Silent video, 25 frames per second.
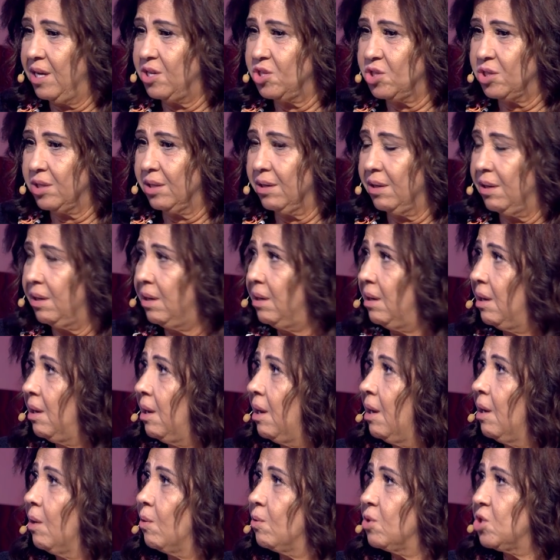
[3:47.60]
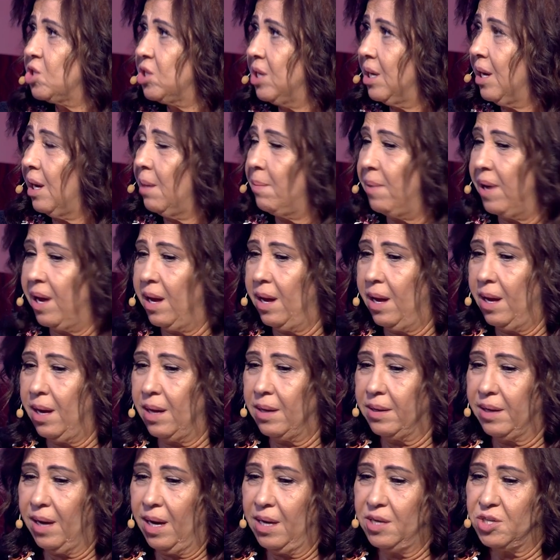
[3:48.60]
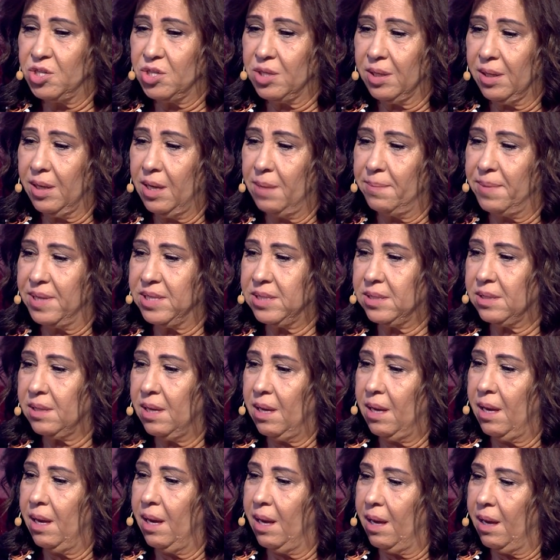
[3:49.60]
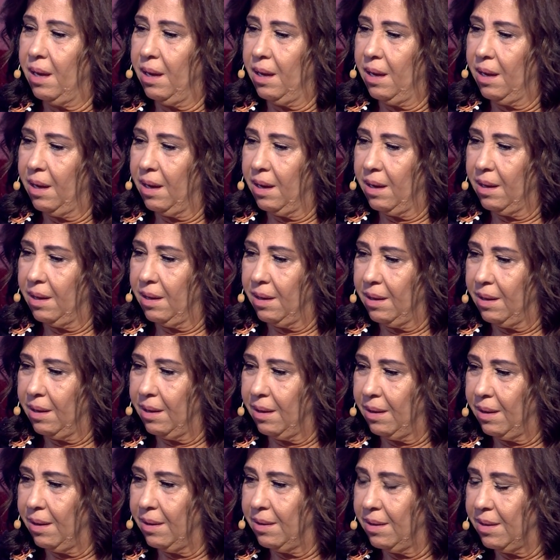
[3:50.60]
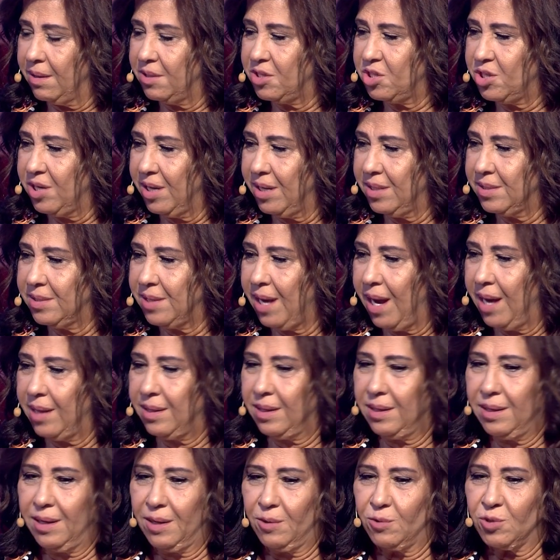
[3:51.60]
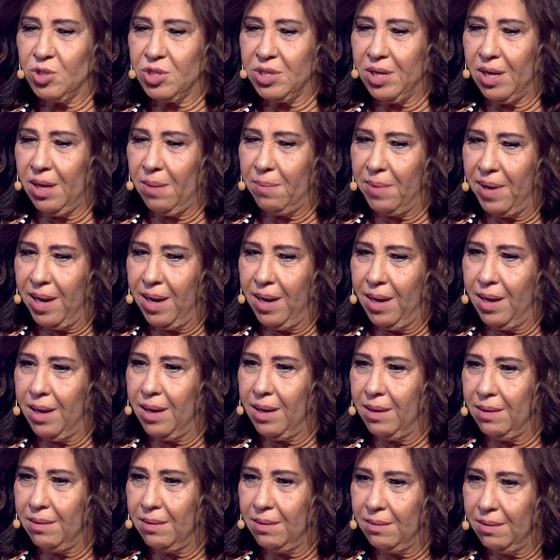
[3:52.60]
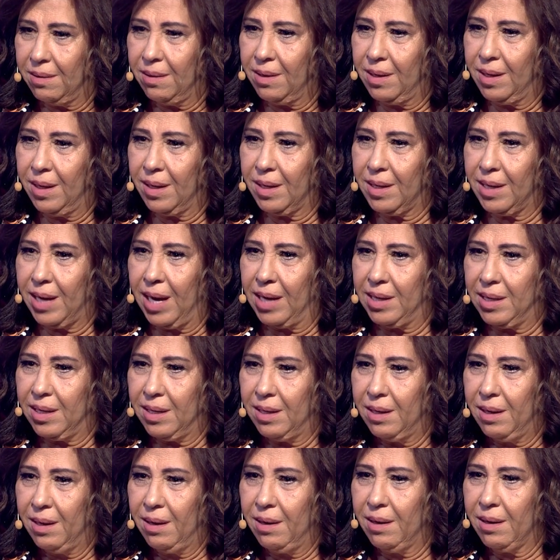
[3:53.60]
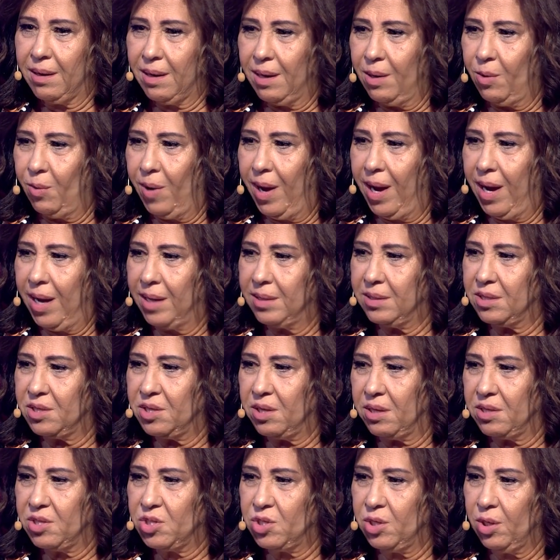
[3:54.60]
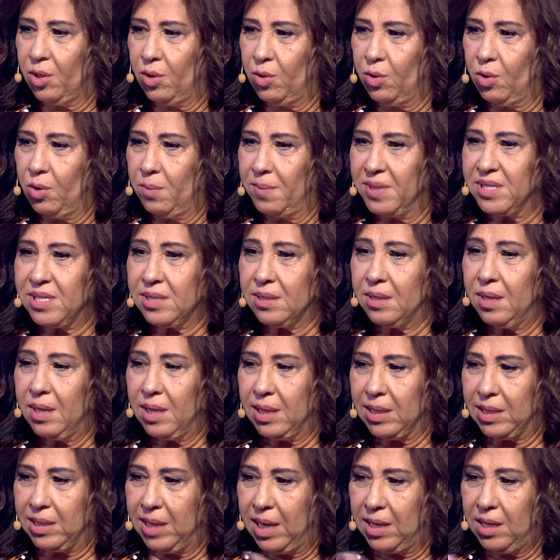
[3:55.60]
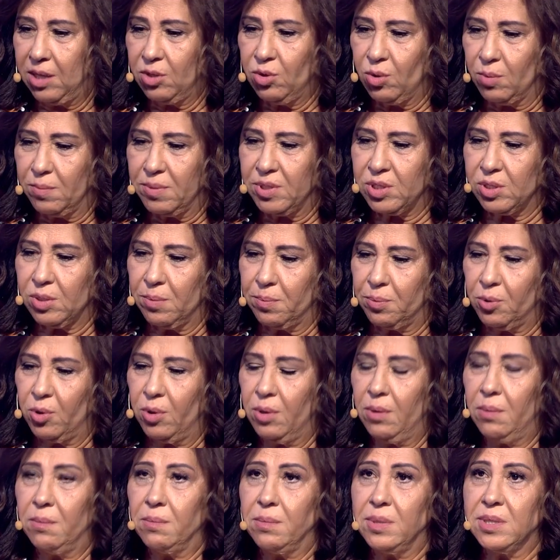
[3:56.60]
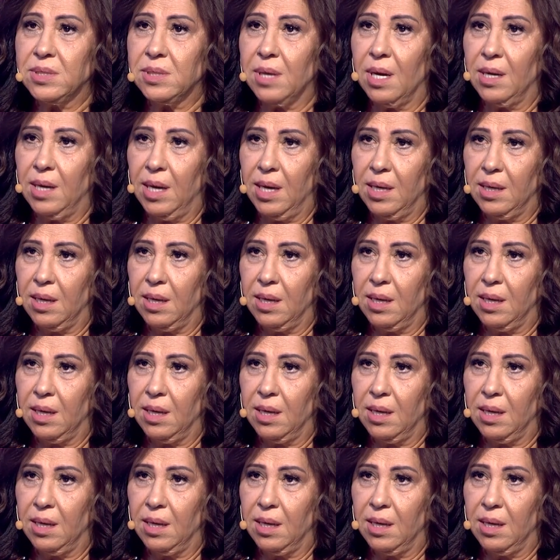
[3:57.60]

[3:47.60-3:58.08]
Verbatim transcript: يشتغل والشيخ بهاء رح يشتغل بس آه، آه، الشيخ سعد هيك والشيخ بهاء هيك يعني كل واحد شغله بس اثنيناتهم بيصبوا بصالح